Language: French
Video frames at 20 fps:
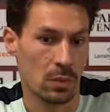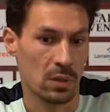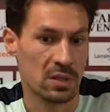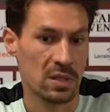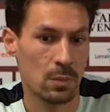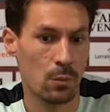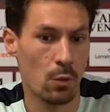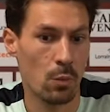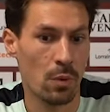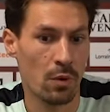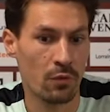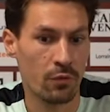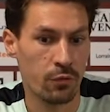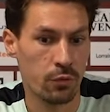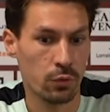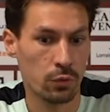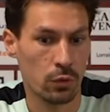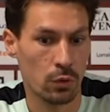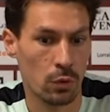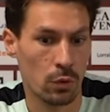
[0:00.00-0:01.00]
ses moments
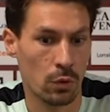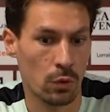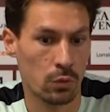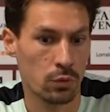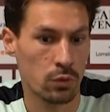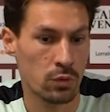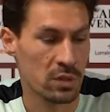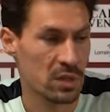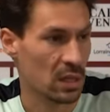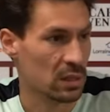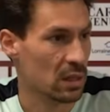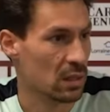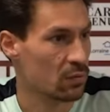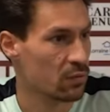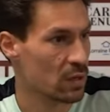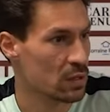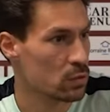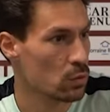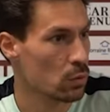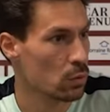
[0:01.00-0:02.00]
foot euh, d'une
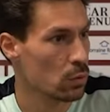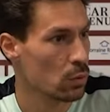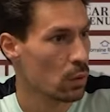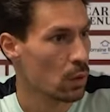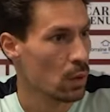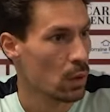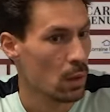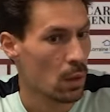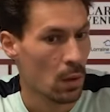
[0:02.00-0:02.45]
certaine façon.